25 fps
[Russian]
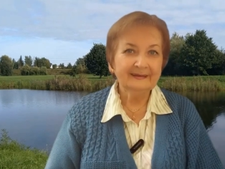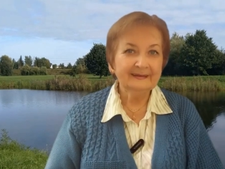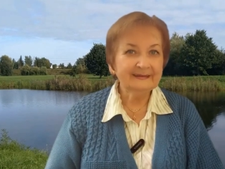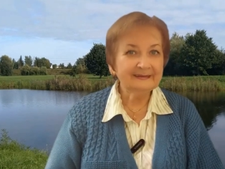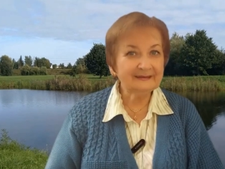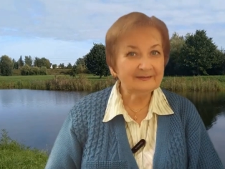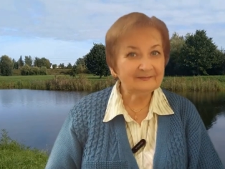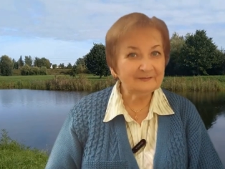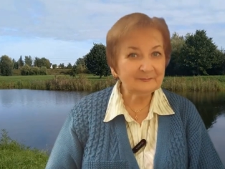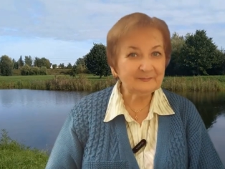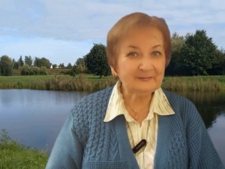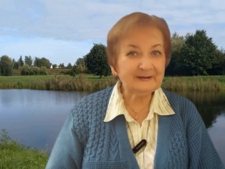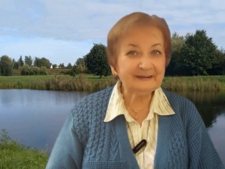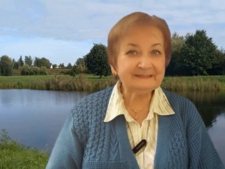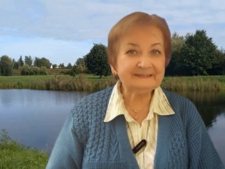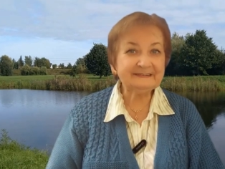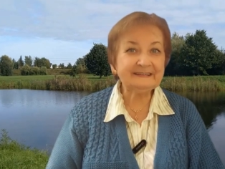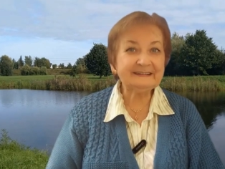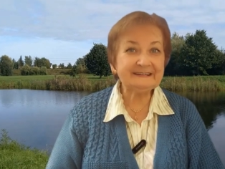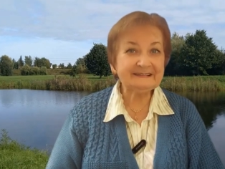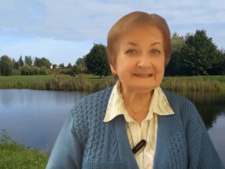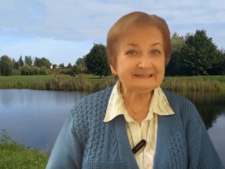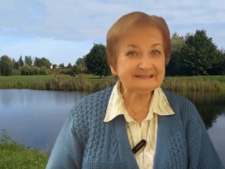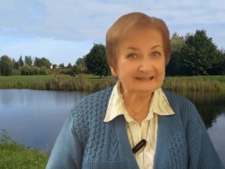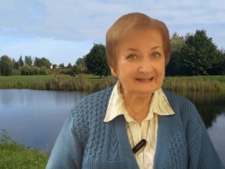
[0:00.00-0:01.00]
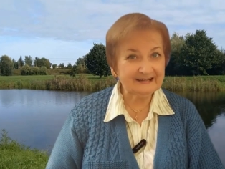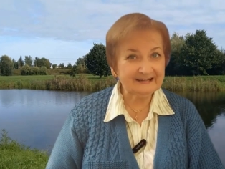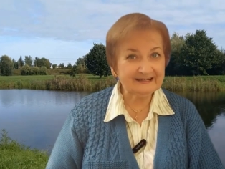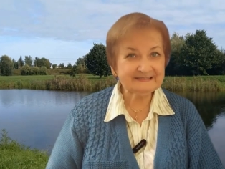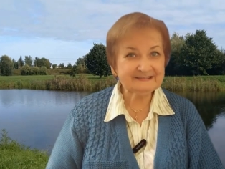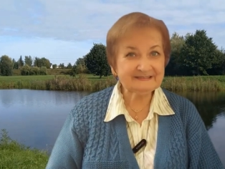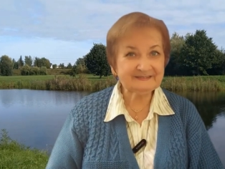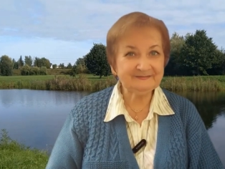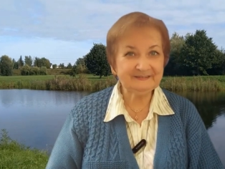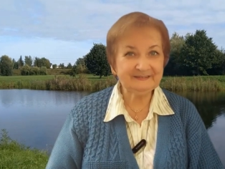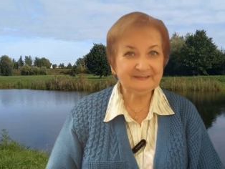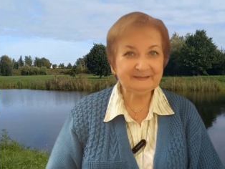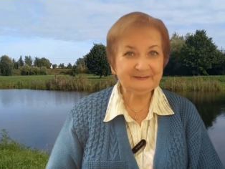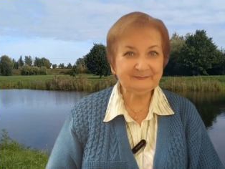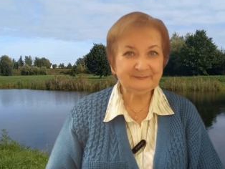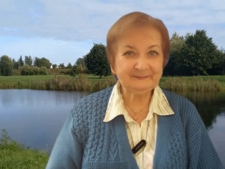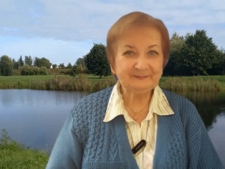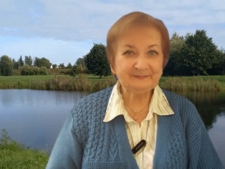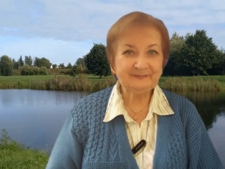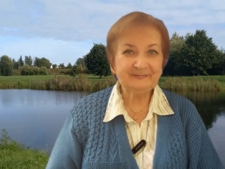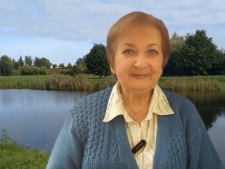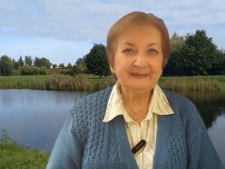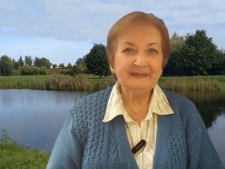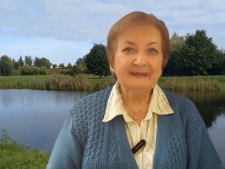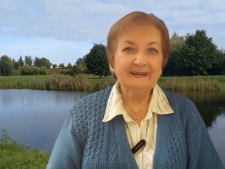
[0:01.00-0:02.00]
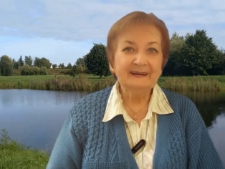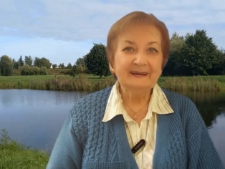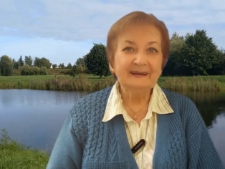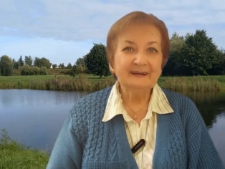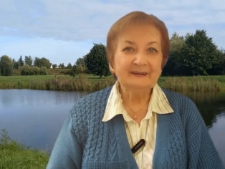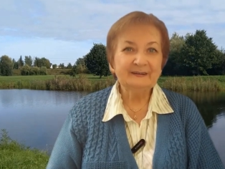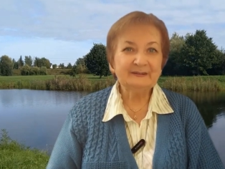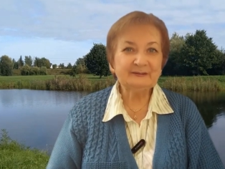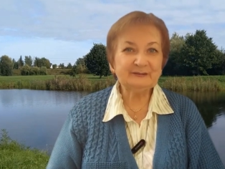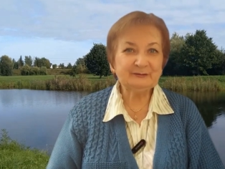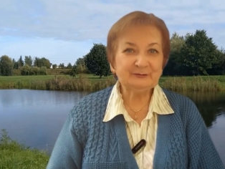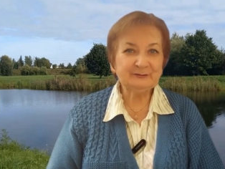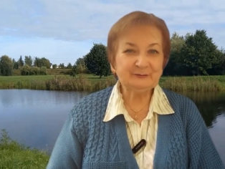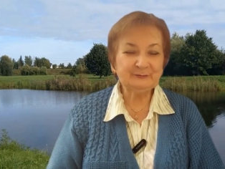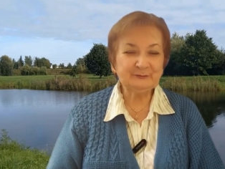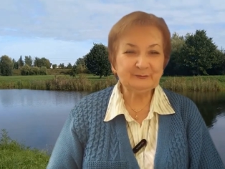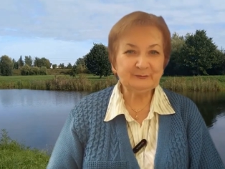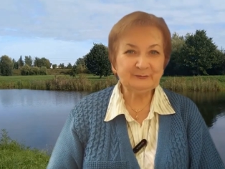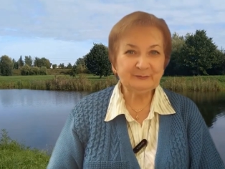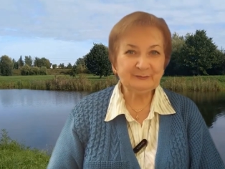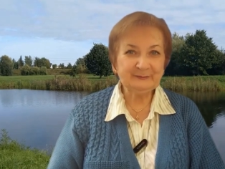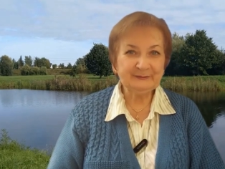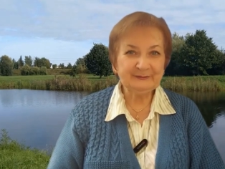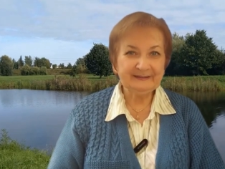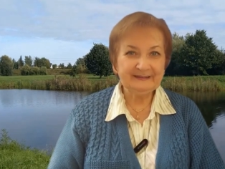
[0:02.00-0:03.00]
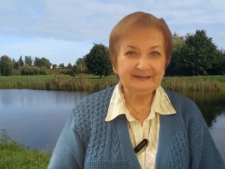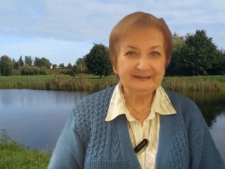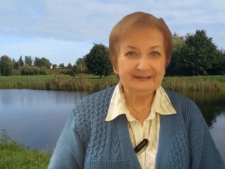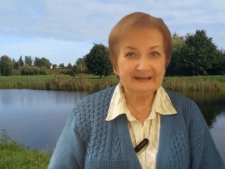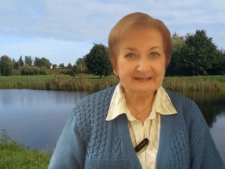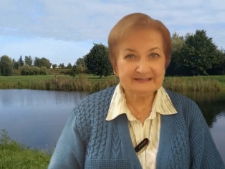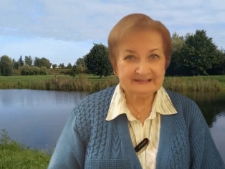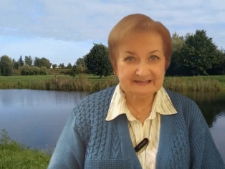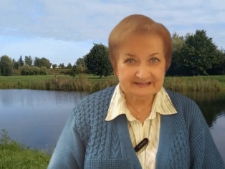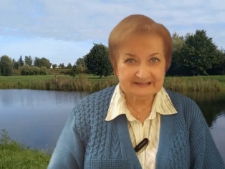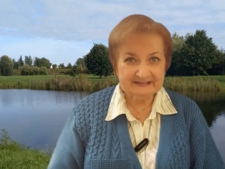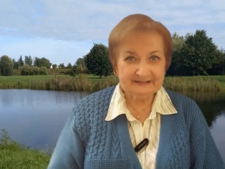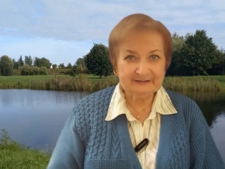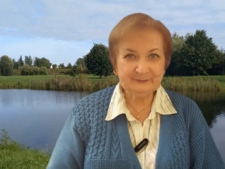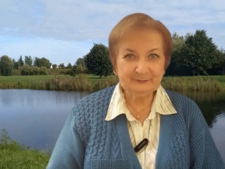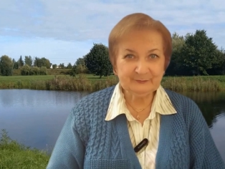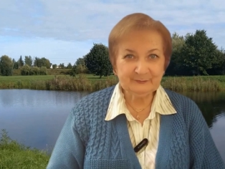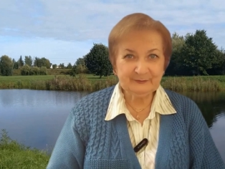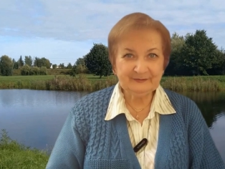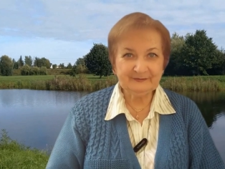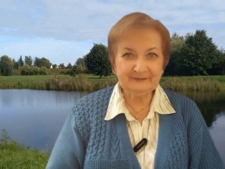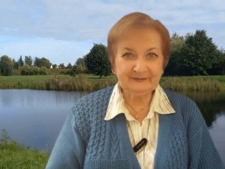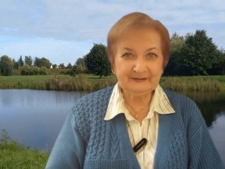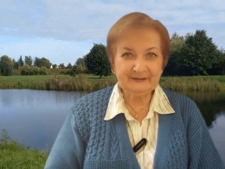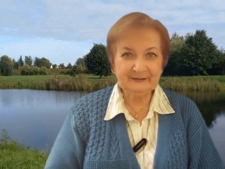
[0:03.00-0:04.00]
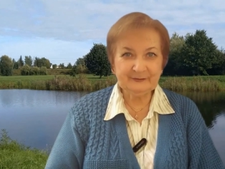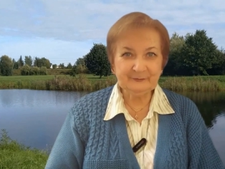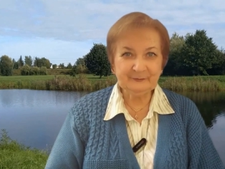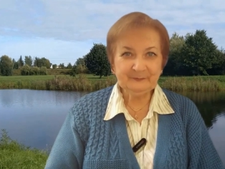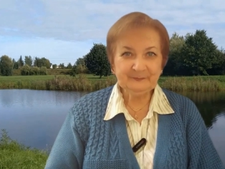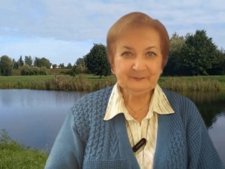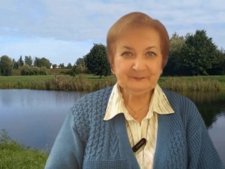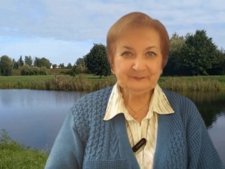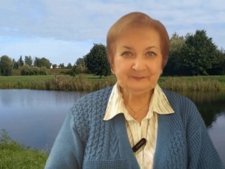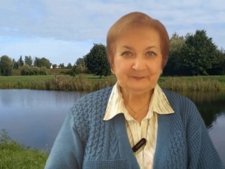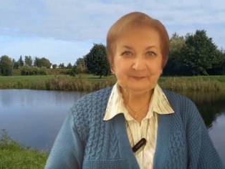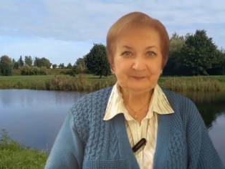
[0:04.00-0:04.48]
Я вам как-то рассказывала, что я сыну говорю,